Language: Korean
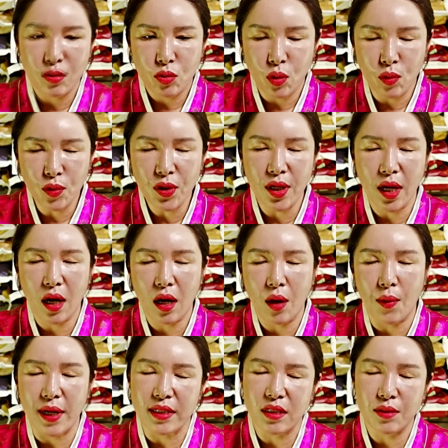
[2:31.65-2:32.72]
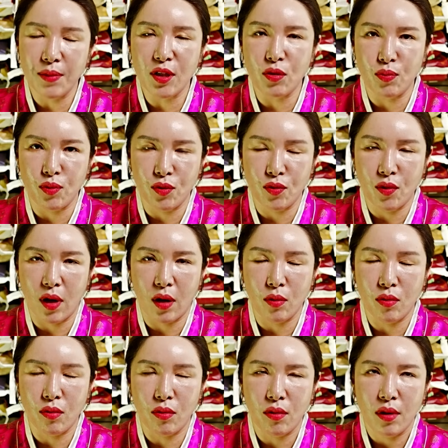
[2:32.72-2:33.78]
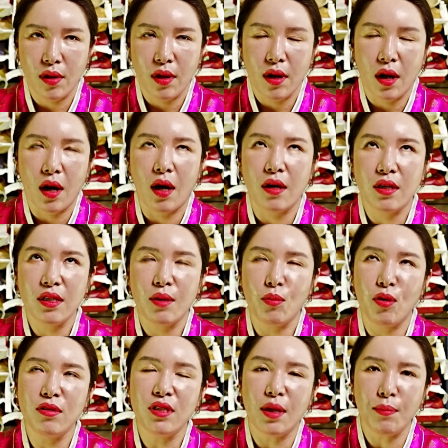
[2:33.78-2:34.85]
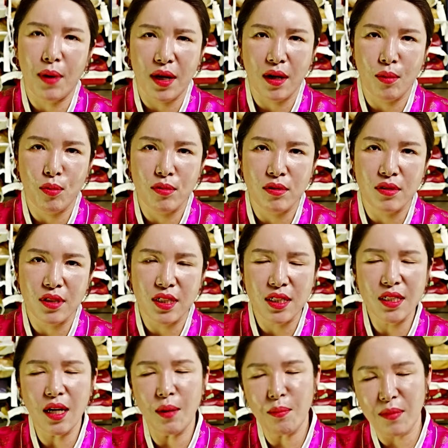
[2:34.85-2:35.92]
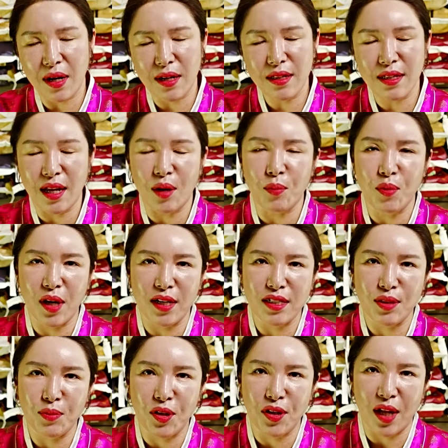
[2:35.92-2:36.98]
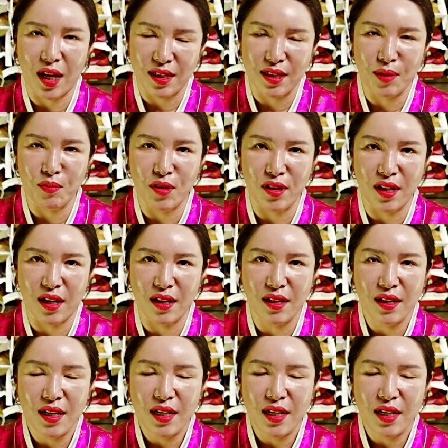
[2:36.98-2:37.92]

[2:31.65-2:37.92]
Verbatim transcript: 좋은 기회가 왔음에도 불구하고 아 그냥 먼 산 바라보듯 시간만 낭비하시면 안 됩니다.